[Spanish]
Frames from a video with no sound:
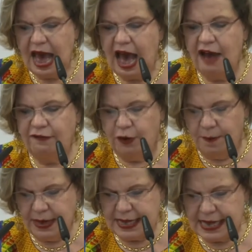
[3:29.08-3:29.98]

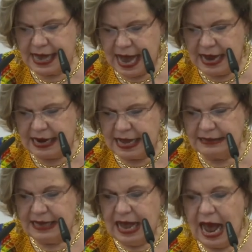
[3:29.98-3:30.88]

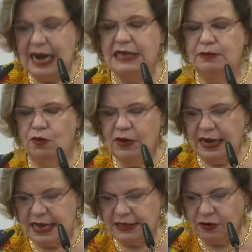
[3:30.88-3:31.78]
afromexicanas, a las
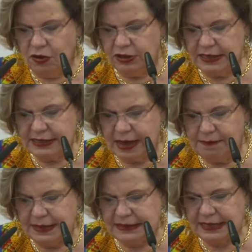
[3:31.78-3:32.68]
mujeres con
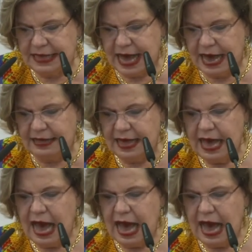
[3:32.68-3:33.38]
discapacidad,